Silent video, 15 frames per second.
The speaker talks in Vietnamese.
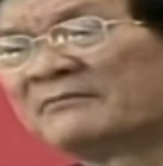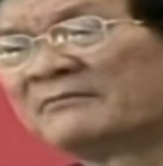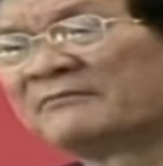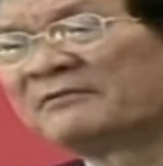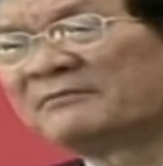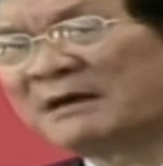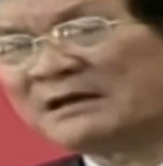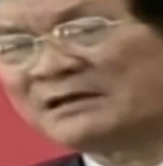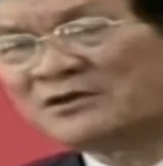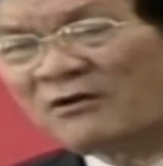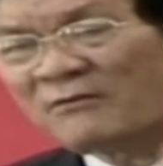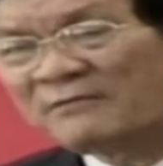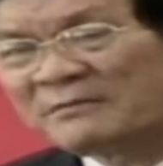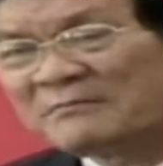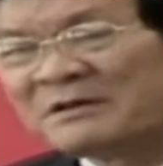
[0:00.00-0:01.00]
vướng mắt
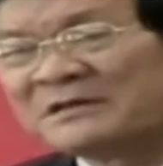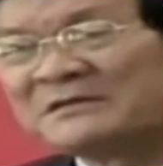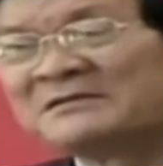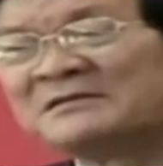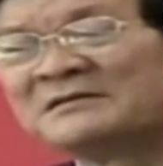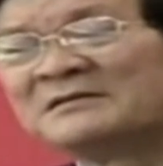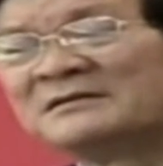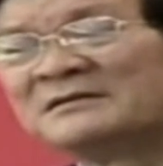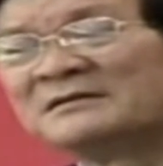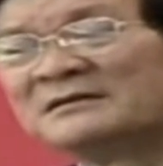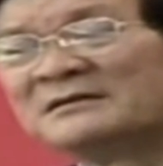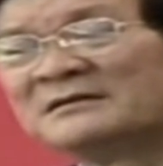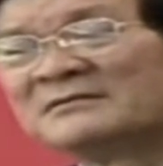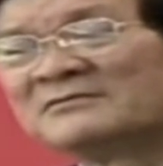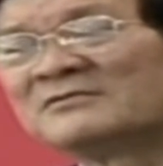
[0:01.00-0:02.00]
do phía mình
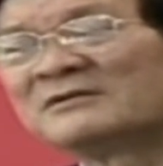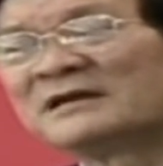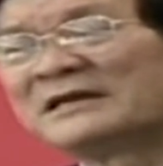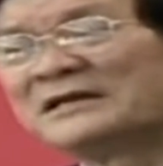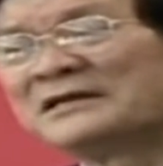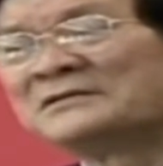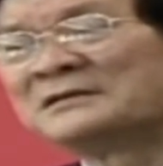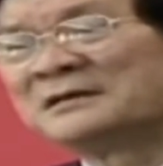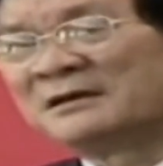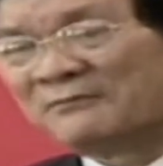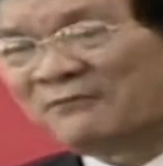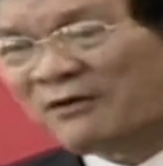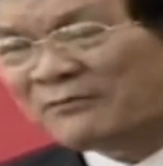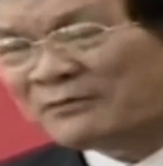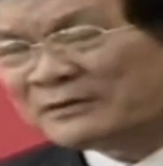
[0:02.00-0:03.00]
nó gây nên
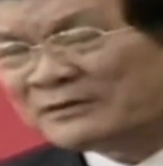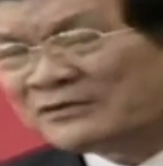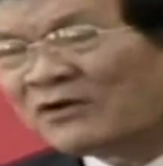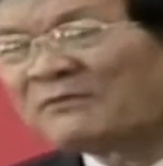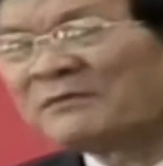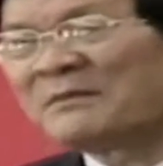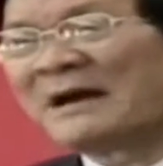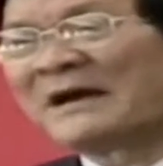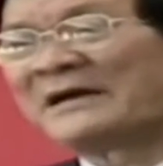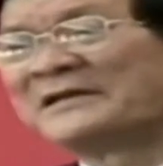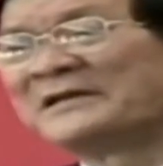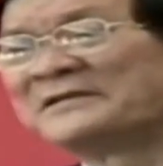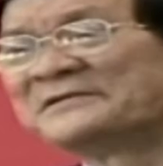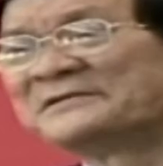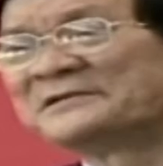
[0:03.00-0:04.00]
do phía do phía bạn gây
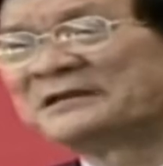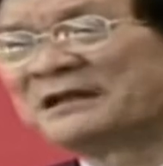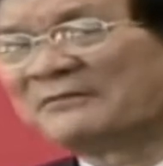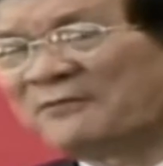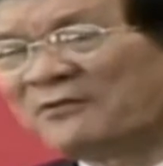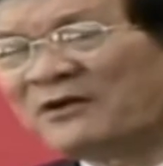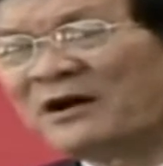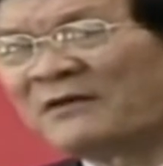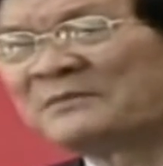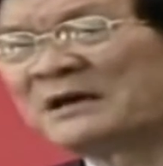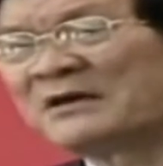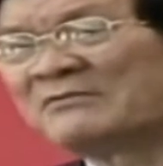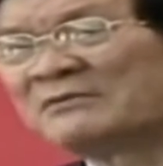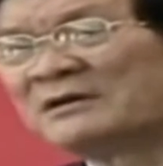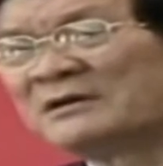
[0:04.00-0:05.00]
nên tức là phối hợp
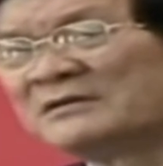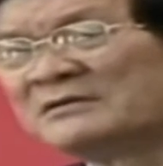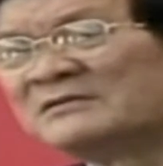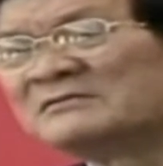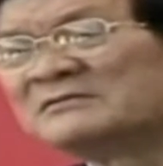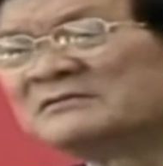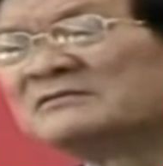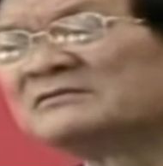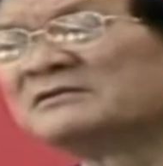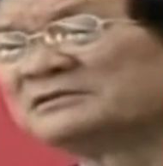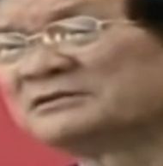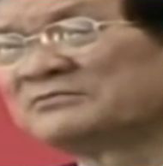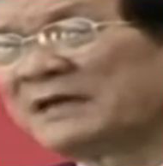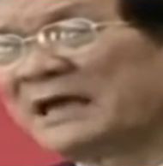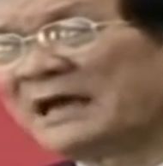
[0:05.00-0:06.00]
nhau như, như người
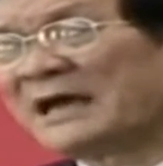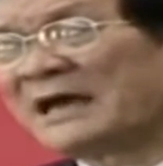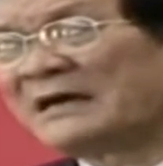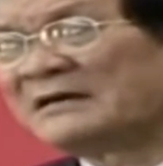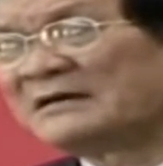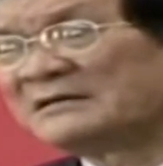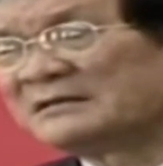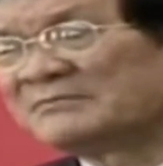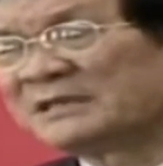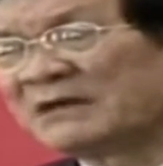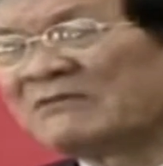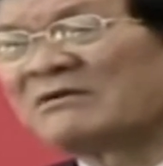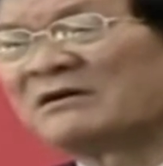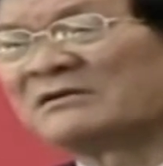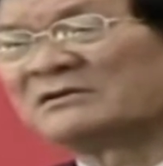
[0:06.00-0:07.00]
trong nhà để mà
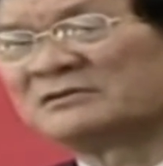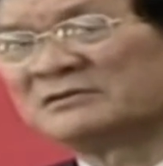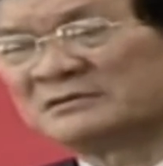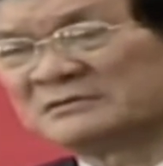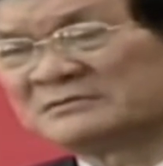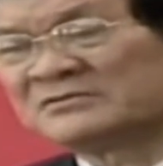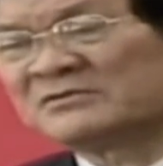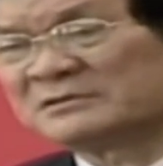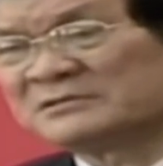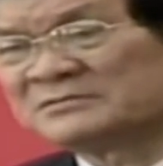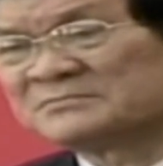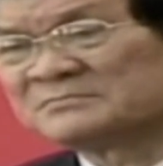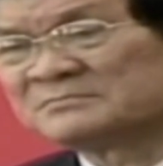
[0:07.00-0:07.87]
tháo gỡ cho được cho được